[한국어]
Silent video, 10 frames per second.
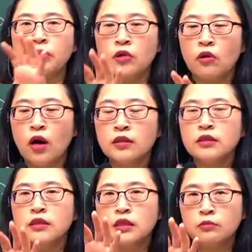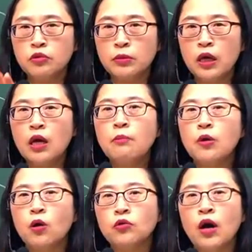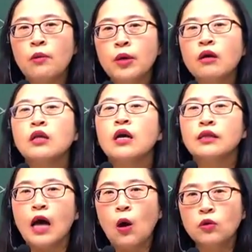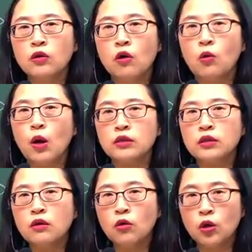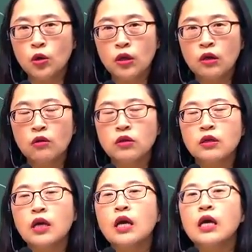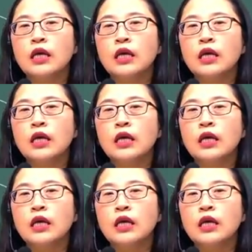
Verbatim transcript: 들어간 식품이 변화하면 나오는 것과 찌꺼기로 있는 것들이,